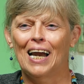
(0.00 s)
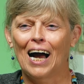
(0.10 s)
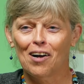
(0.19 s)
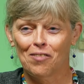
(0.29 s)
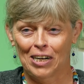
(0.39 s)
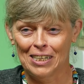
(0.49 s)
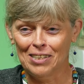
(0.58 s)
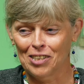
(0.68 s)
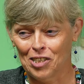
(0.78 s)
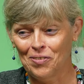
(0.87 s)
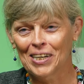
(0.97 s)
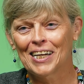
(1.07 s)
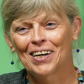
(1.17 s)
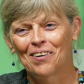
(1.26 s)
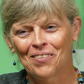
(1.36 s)
Lage war, diese
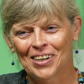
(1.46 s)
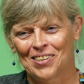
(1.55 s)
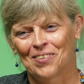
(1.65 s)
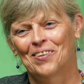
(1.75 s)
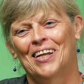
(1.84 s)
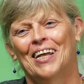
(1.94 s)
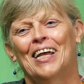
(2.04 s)
schwierige Operation